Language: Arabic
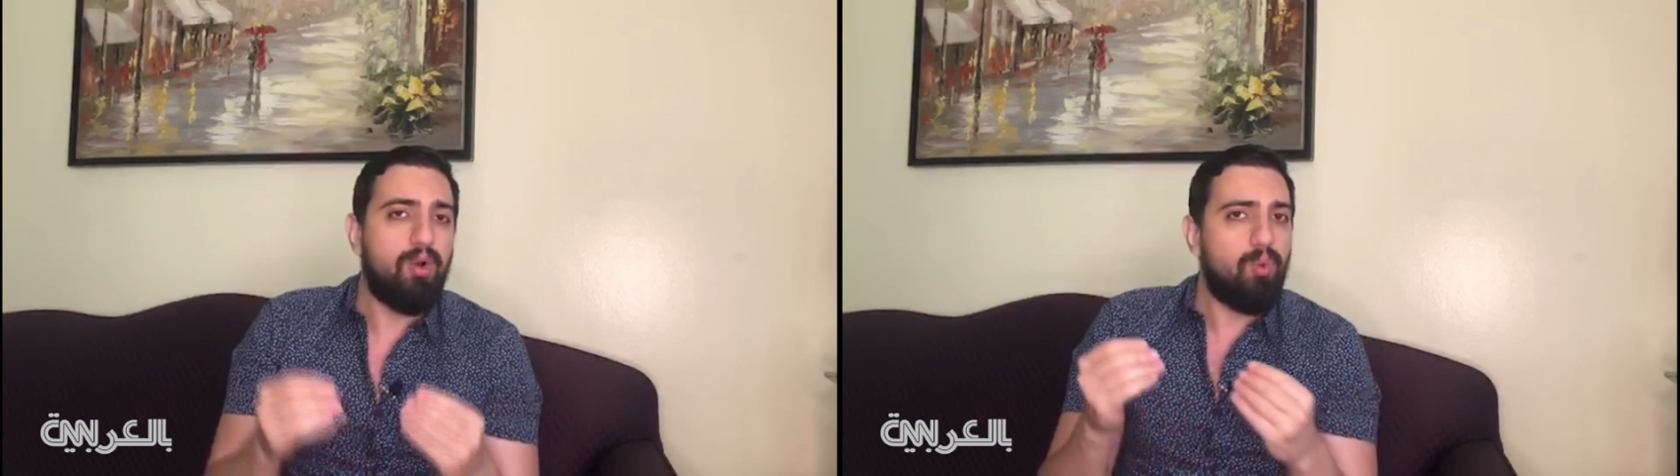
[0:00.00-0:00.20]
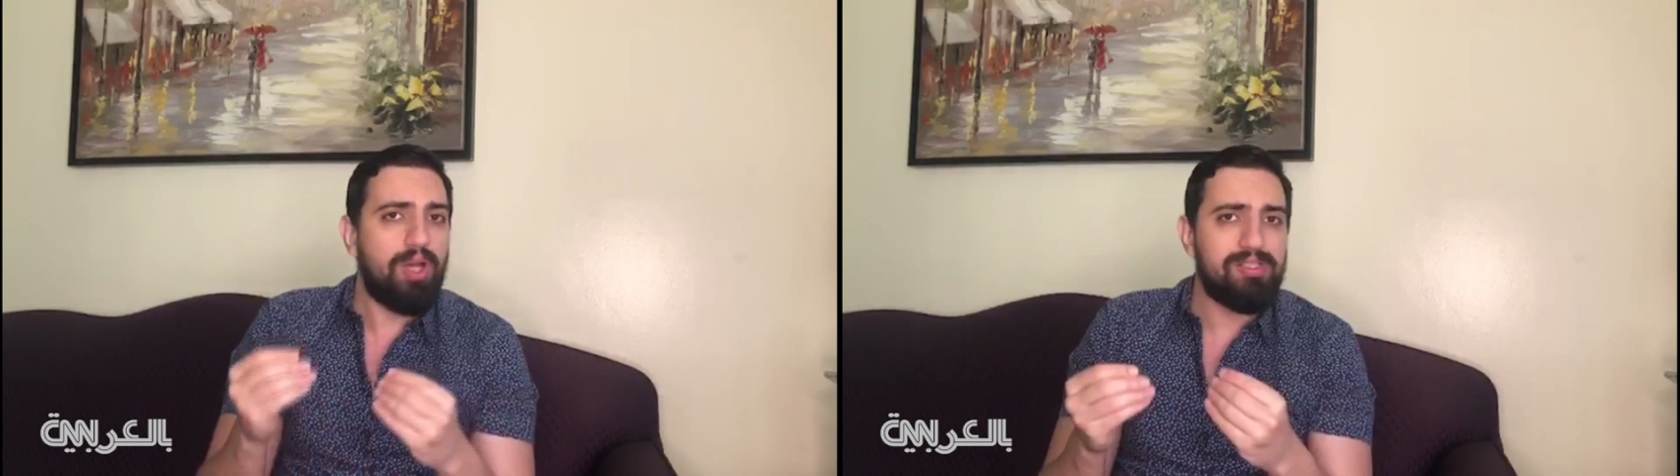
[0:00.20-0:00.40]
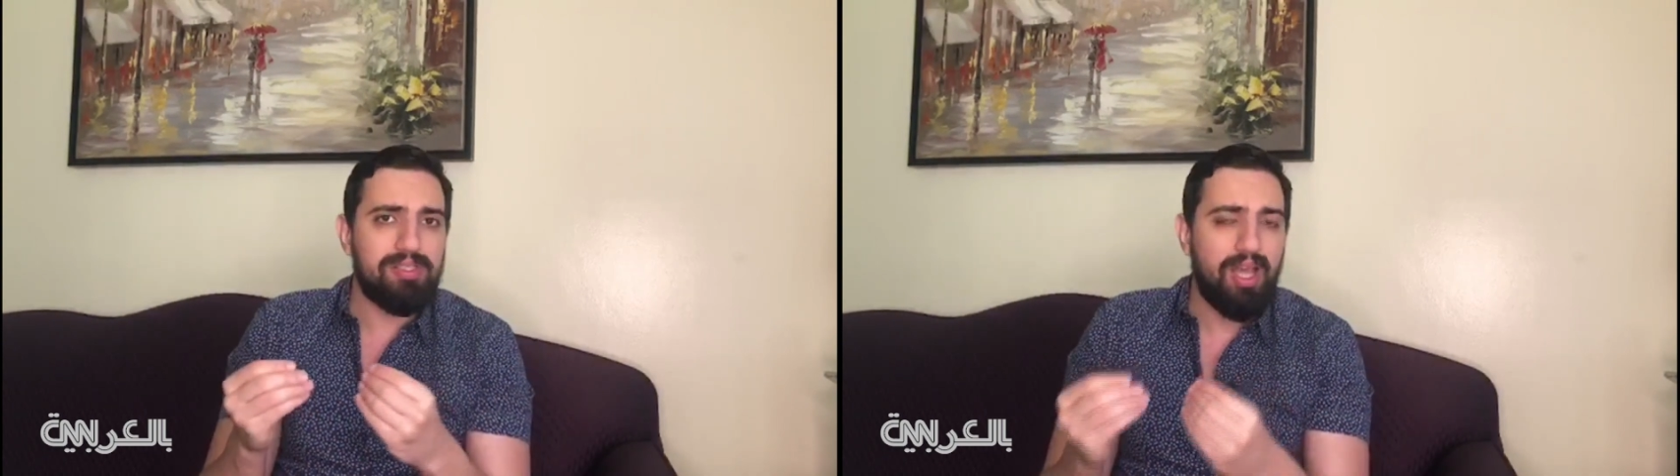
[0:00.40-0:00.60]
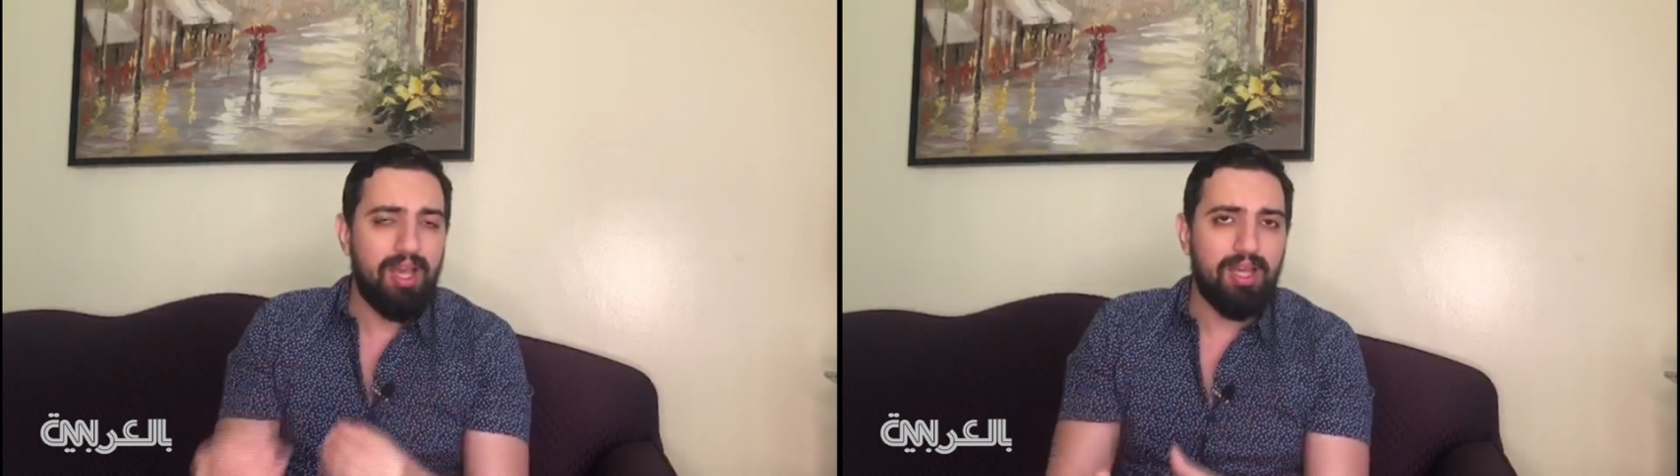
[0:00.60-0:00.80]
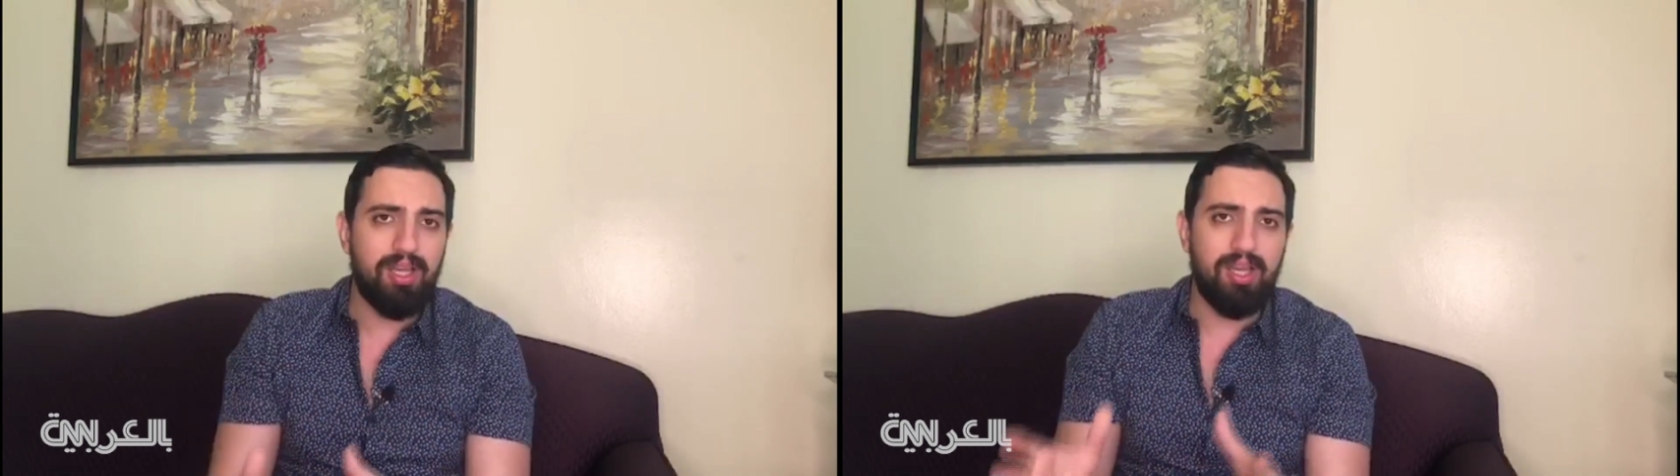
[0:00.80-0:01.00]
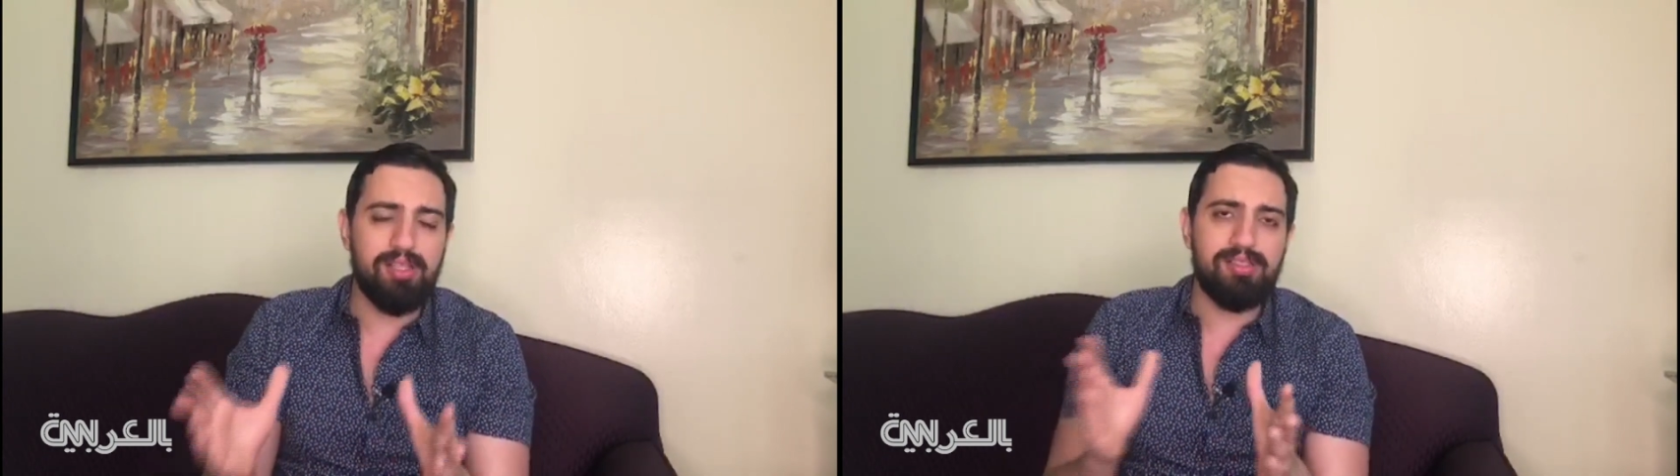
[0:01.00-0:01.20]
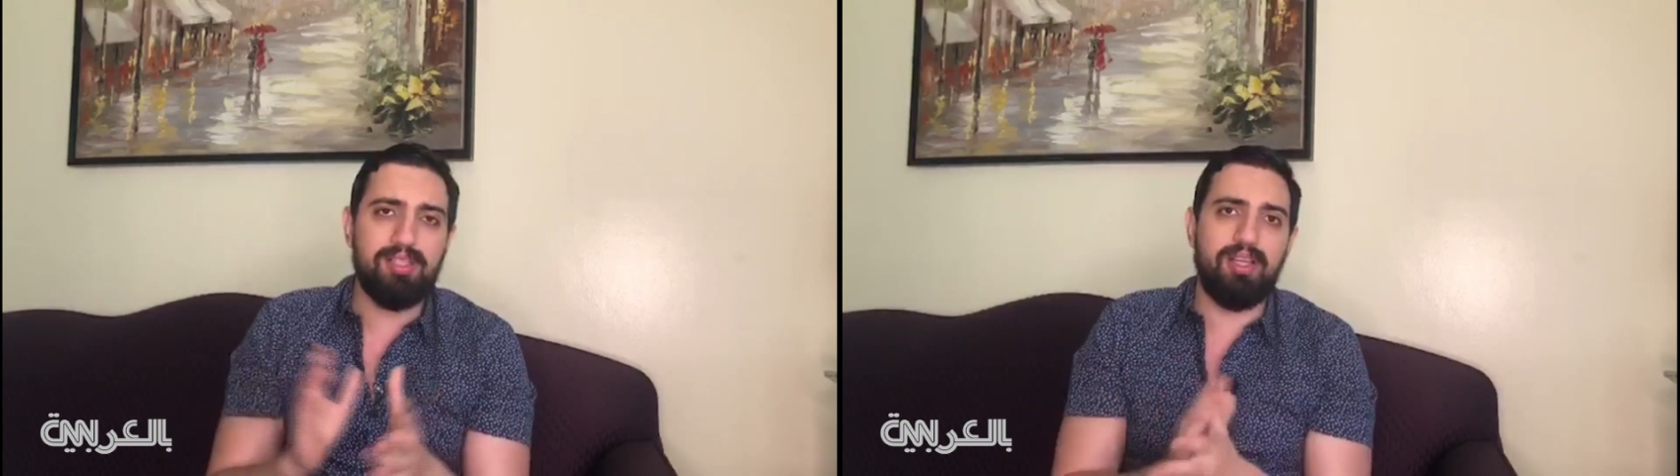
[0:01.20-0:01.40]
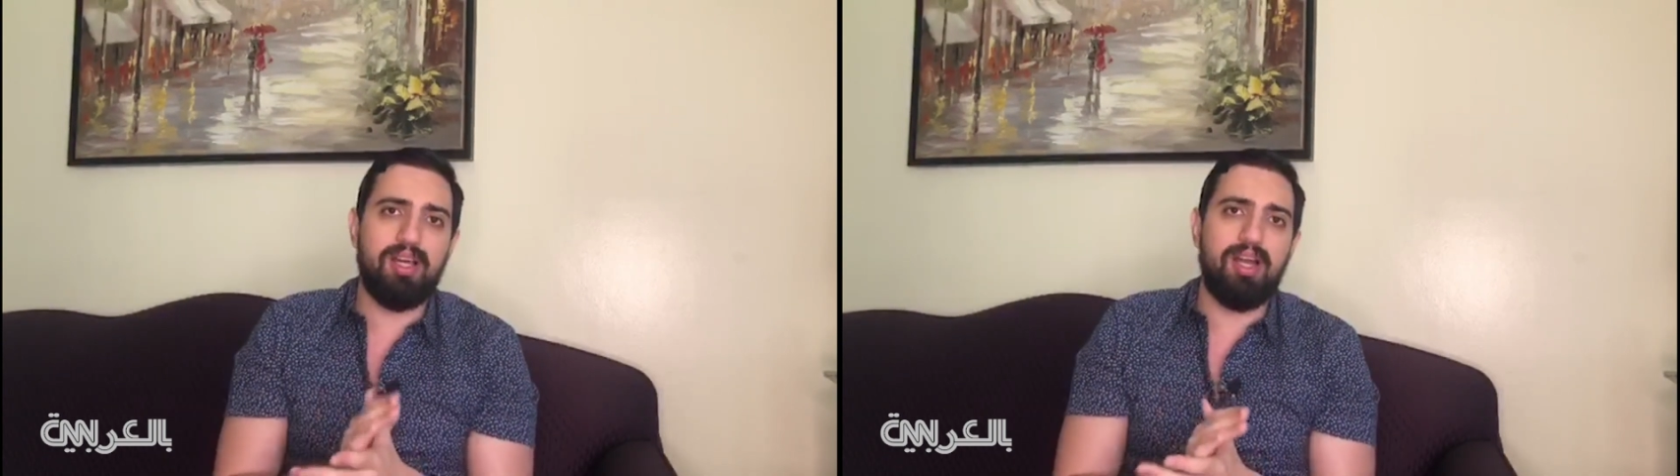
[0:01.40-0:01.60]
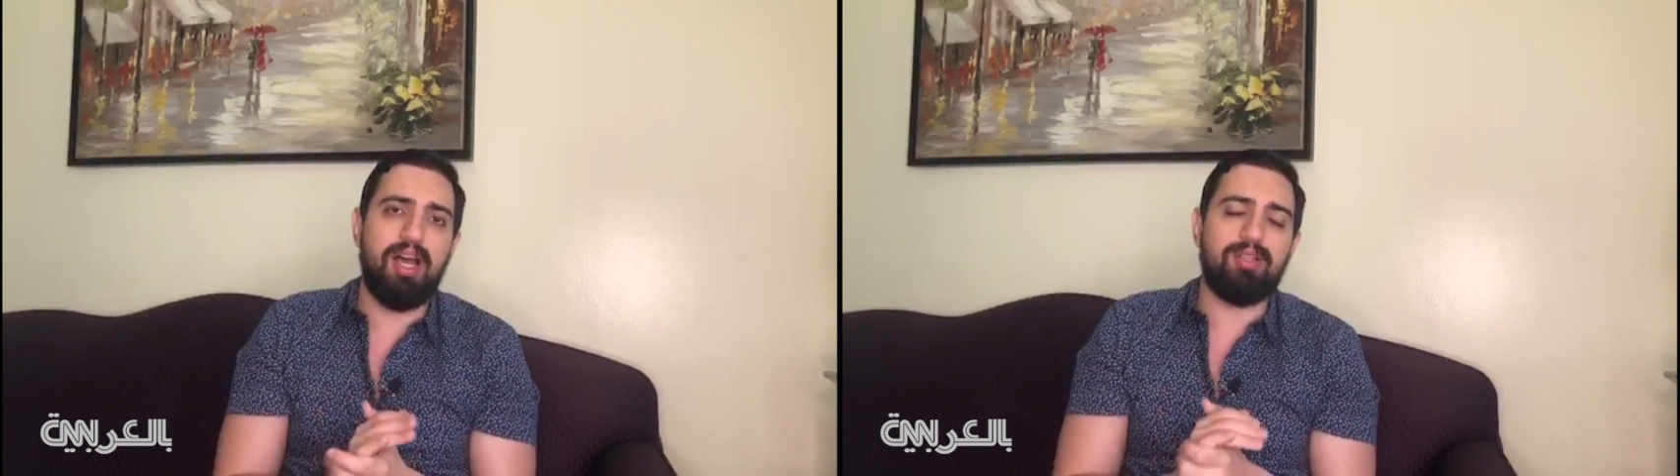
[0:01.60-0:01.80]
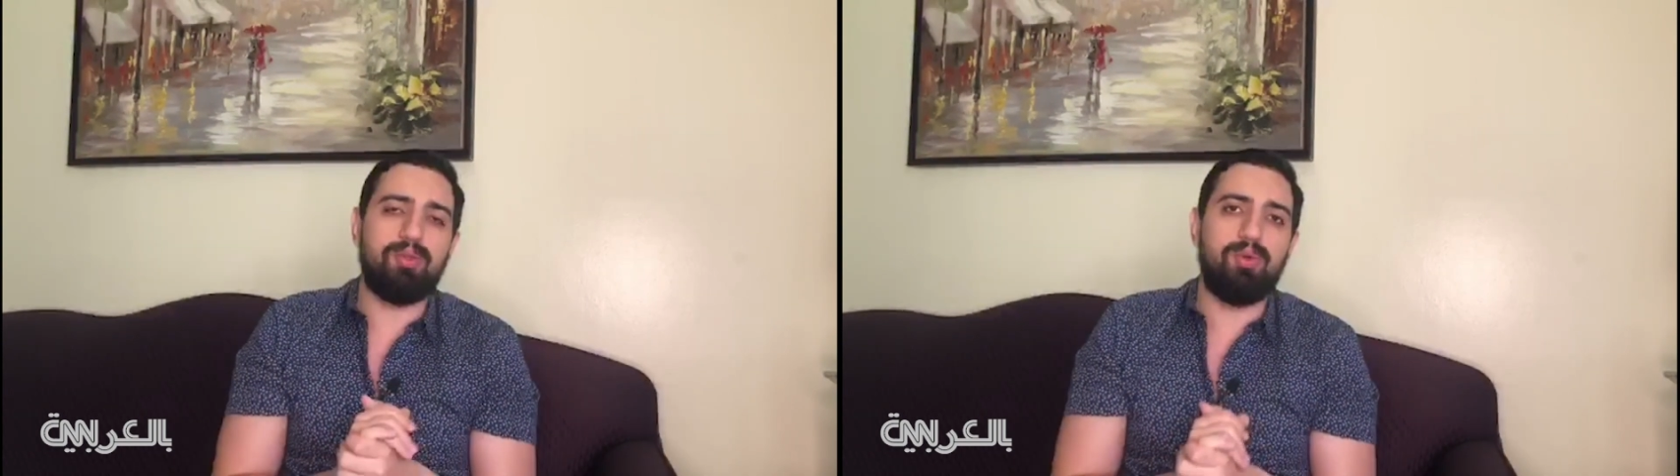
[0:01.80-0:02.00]
واستحق الصدارة
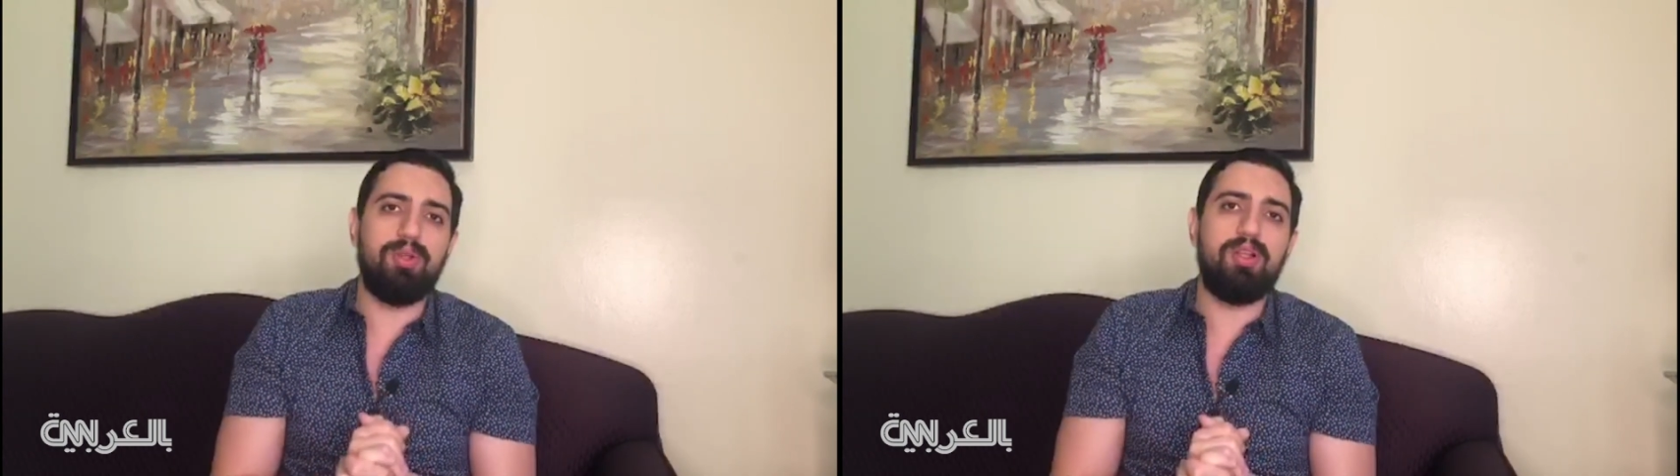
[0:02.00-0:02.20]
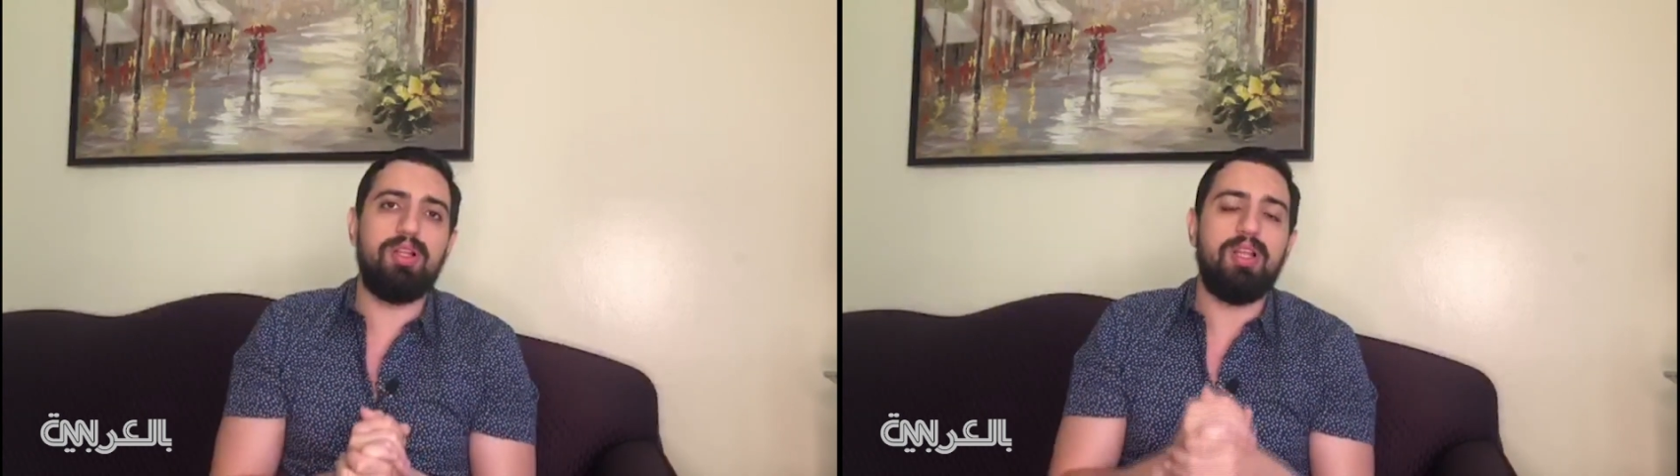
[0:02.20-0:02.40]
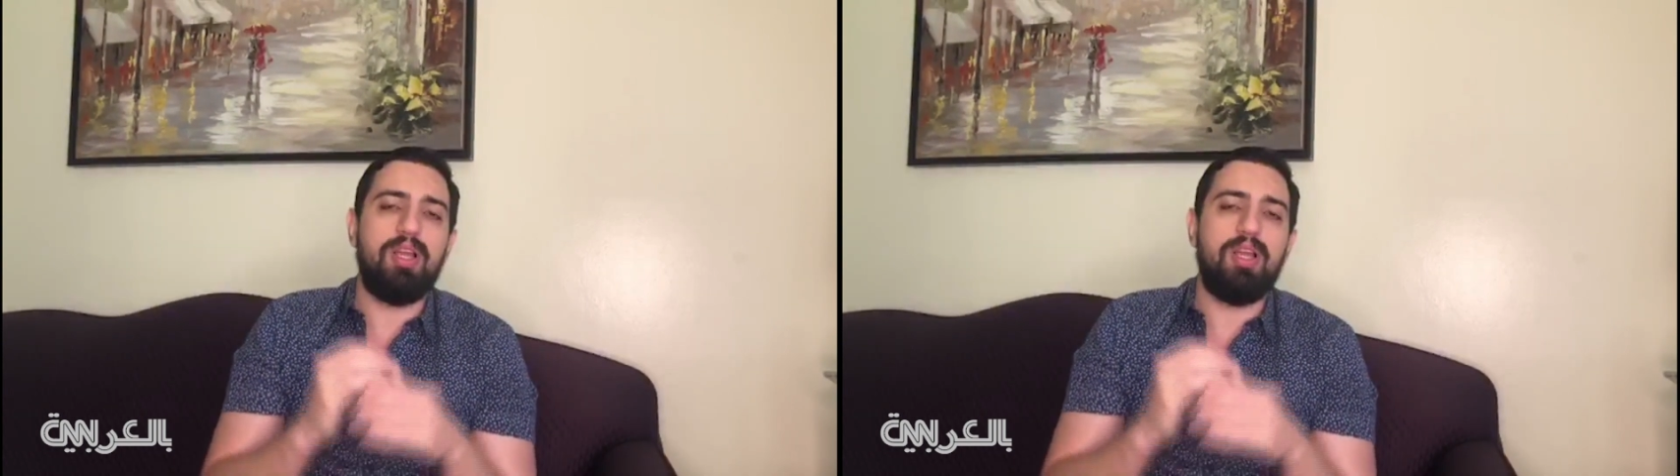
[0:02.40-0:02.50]
عن كل